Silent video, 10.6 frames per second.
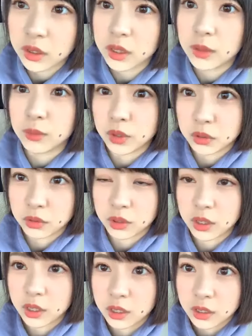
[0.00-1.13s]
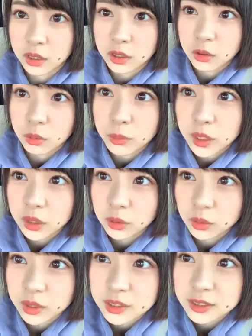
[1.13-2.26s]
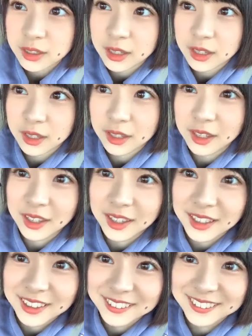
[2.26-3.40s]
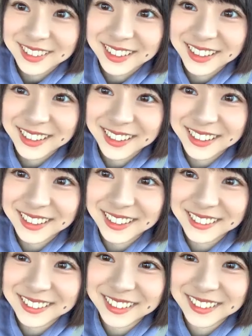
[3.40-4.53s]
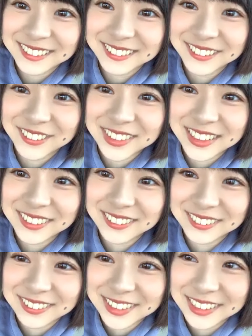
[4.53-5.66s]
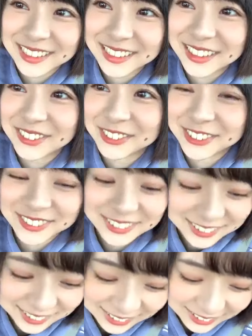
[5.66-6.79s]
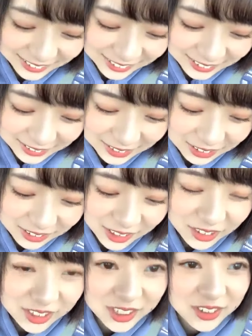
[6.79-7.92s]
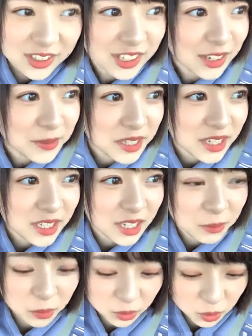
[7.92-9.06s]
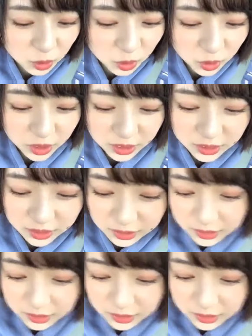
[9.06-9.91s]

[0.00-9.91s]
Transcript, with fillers: 何人もいるのでおめでとうですねわーっていうおめでとうとか言いながらもう、倉野さん2日目にしてもう心が、